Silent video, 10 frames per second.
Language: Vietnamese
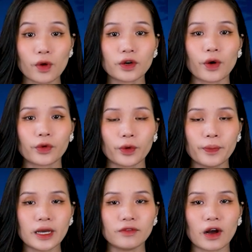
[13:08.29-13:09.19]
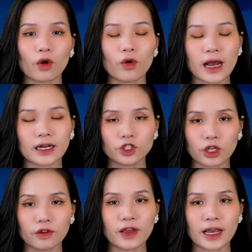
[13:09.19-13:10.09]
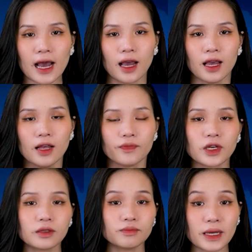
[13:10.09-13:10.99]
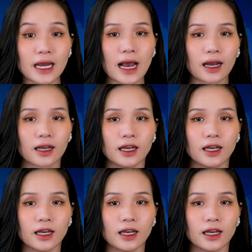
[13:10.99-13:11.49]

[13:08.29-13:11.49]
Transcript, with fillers: quân đội của mình và cố gắng trở về Nga, nhưng bị lạc.